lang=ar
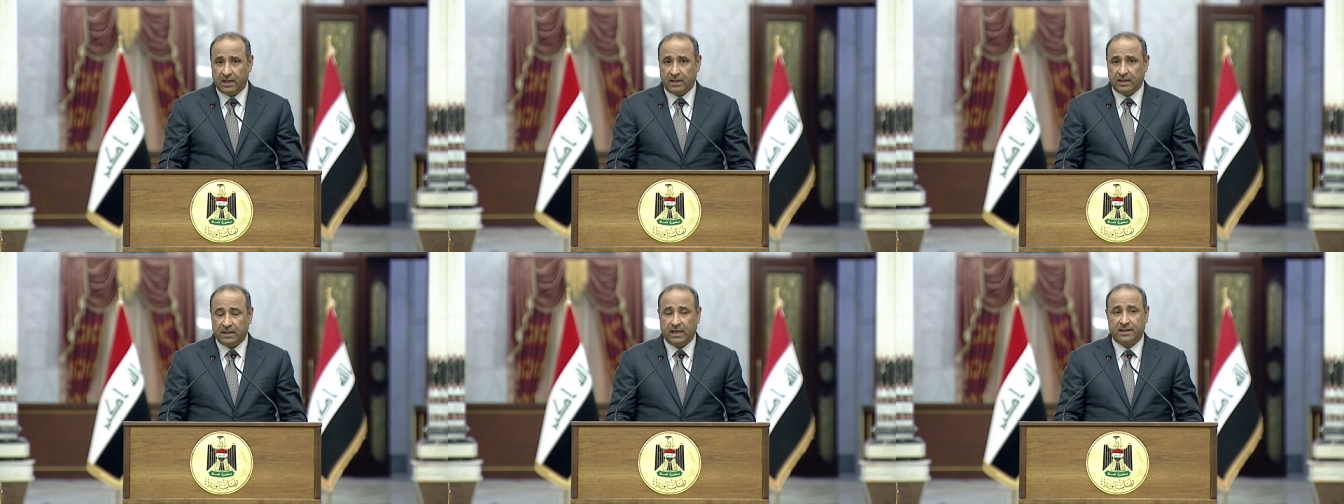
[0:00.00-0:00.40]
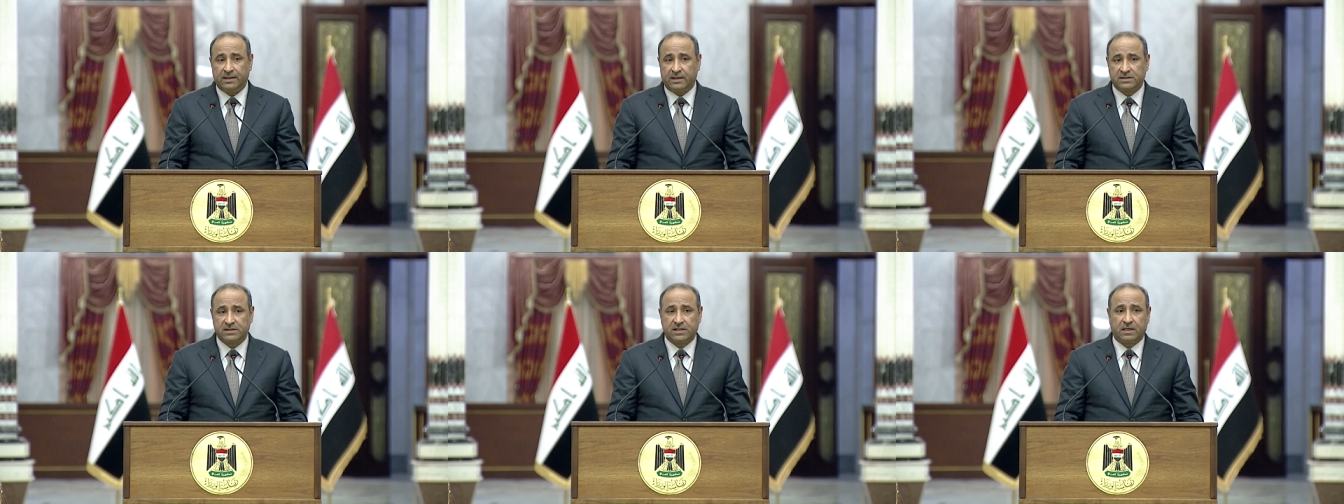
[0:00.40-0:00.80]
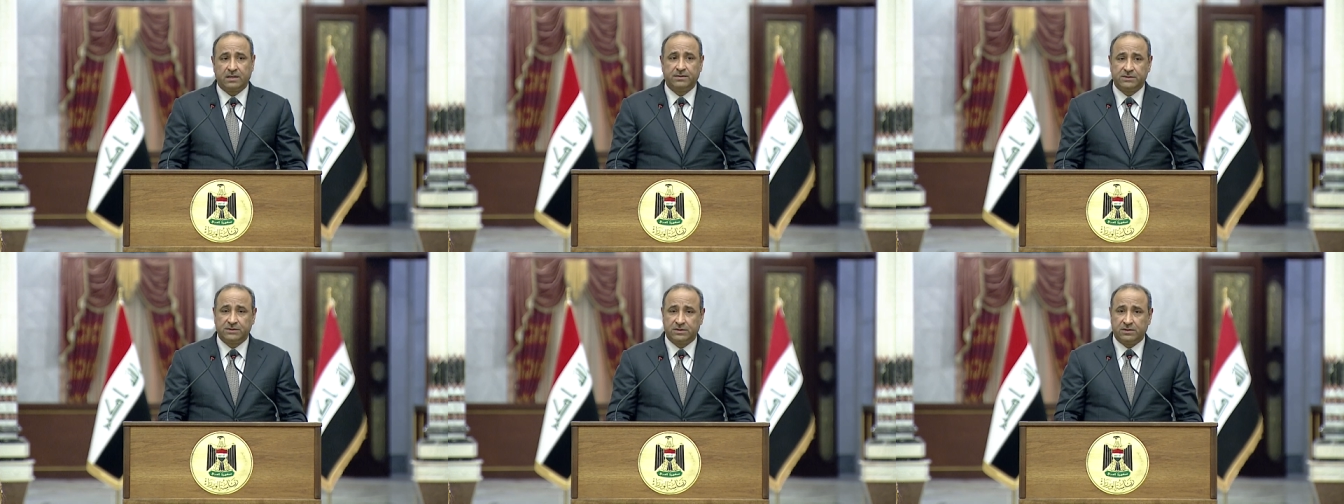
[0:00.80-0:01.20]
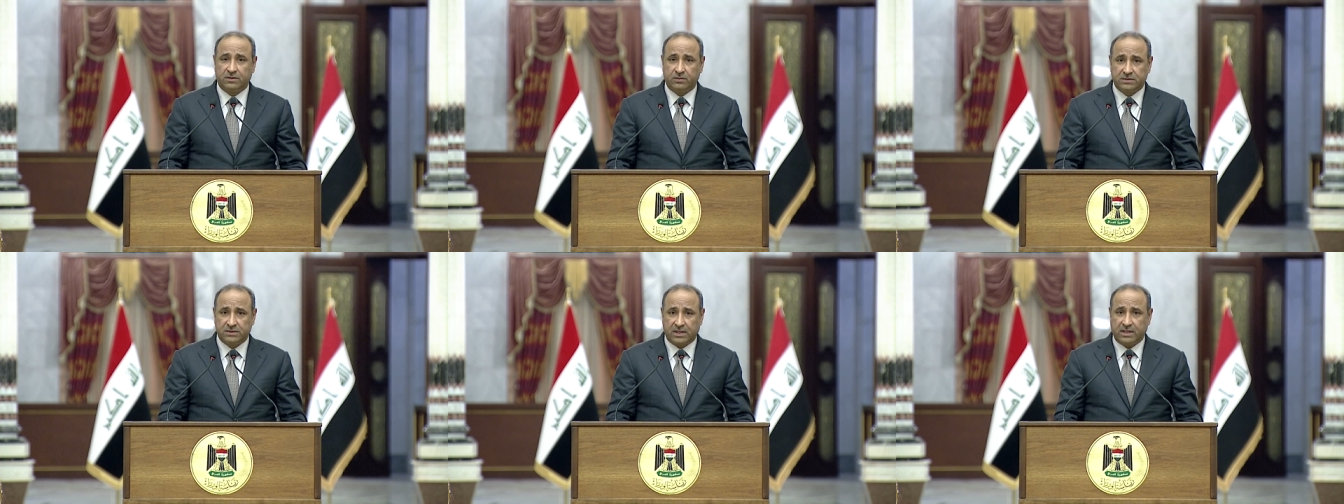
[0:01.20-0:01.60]
إلى أن أصدر مجلس
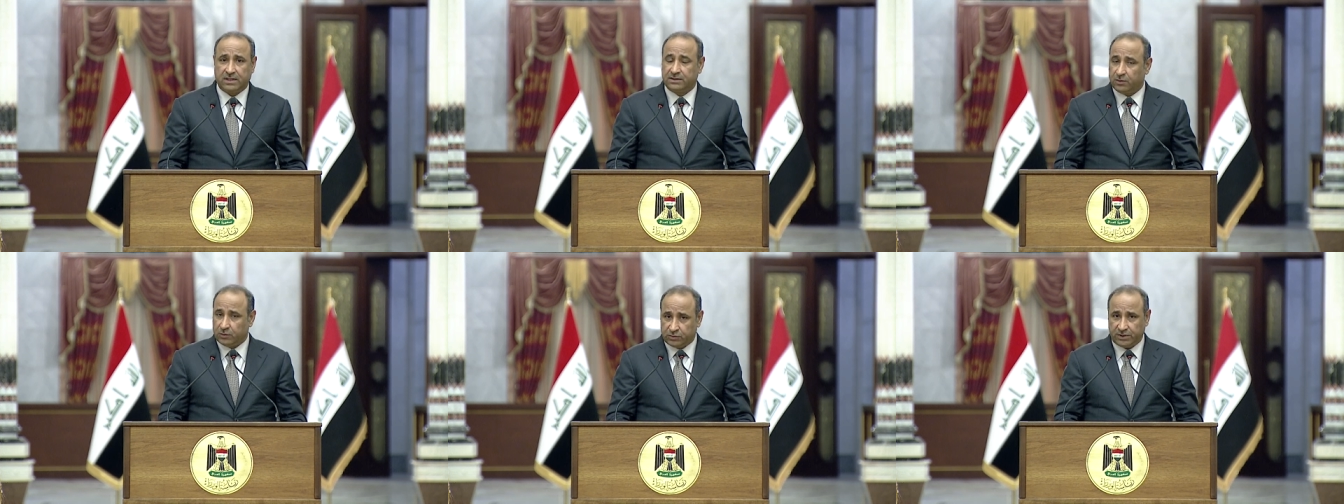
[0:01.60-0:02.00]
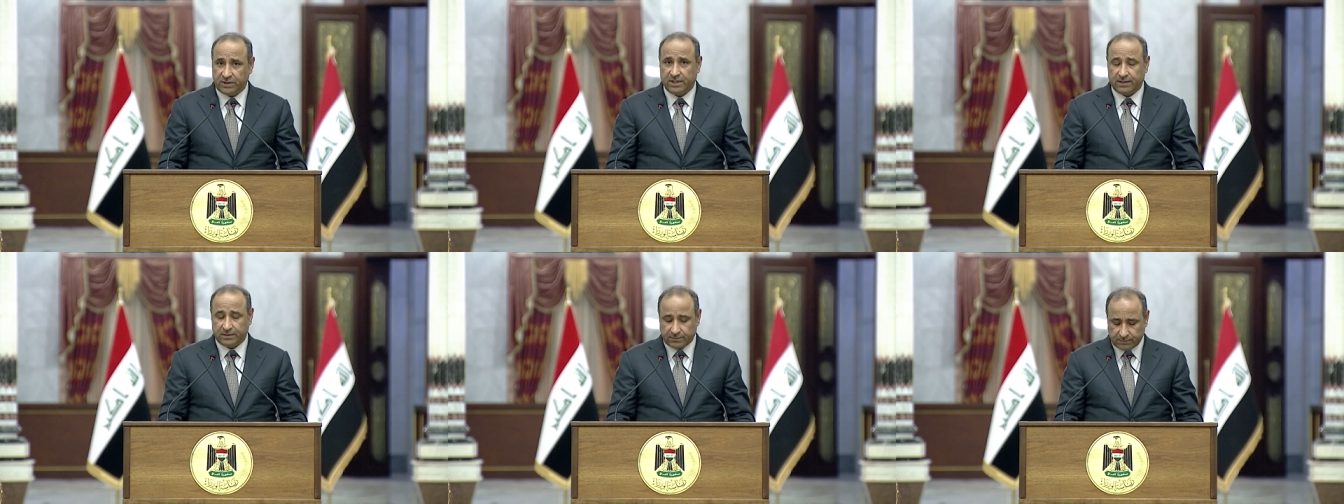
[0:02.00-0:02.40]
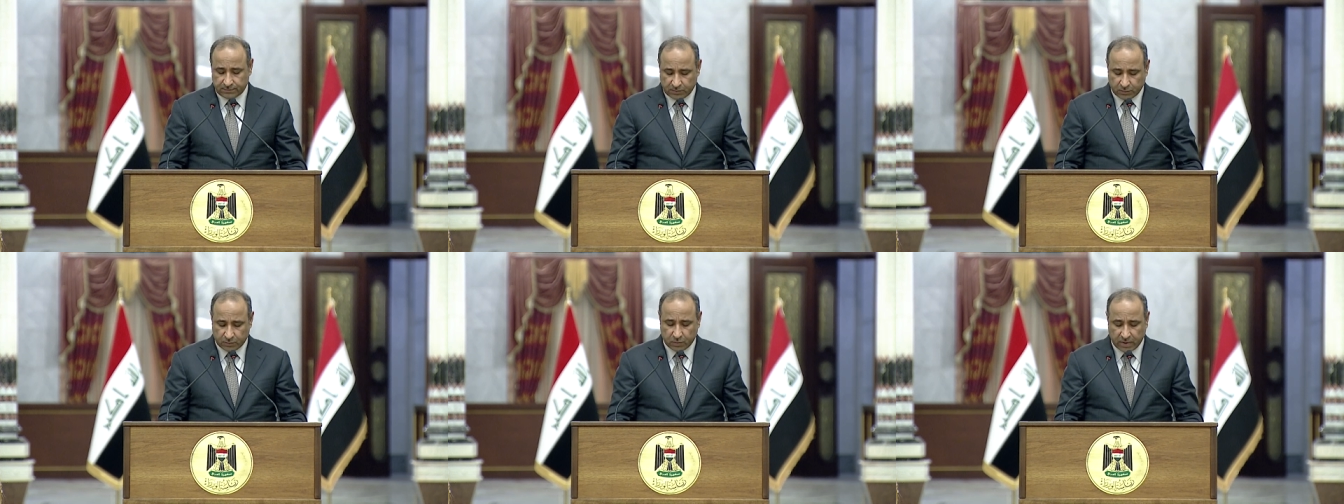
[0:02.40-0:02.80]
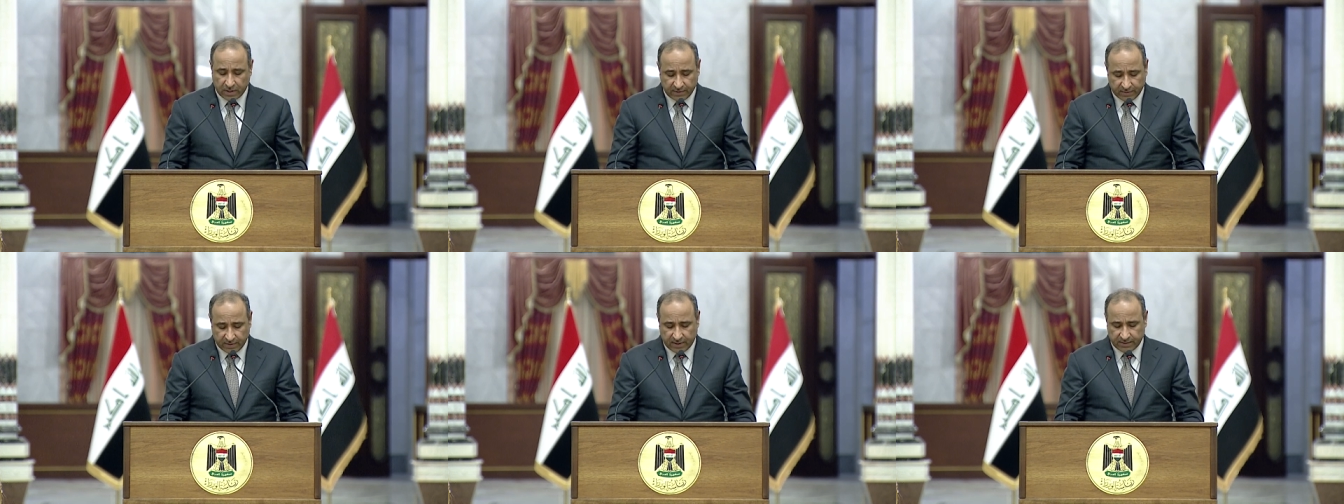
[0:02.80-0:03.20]
الوزراء توجيها
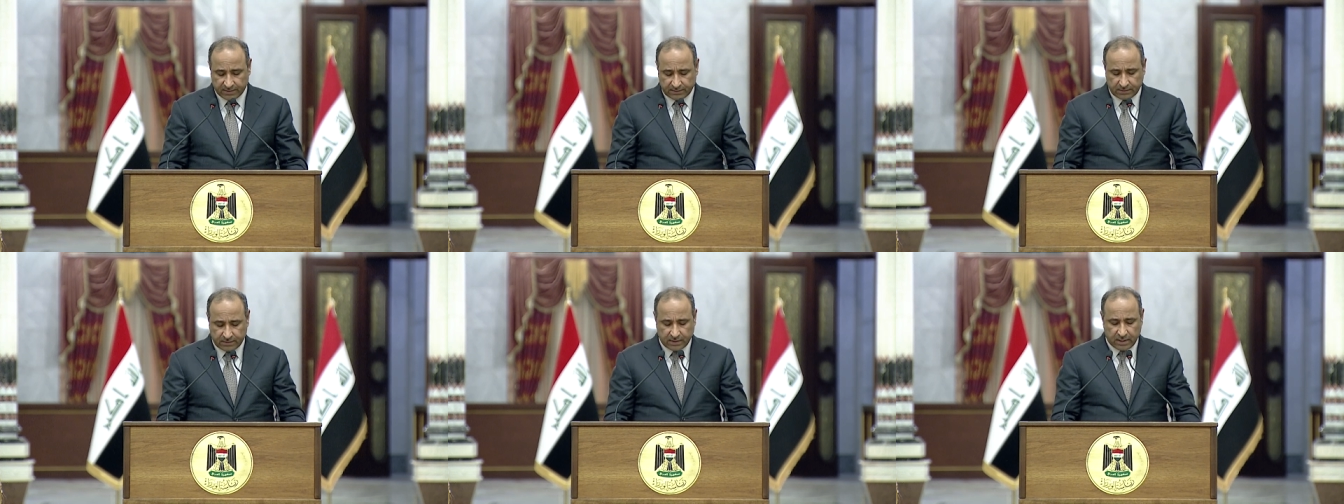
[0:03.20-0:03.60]
واضحا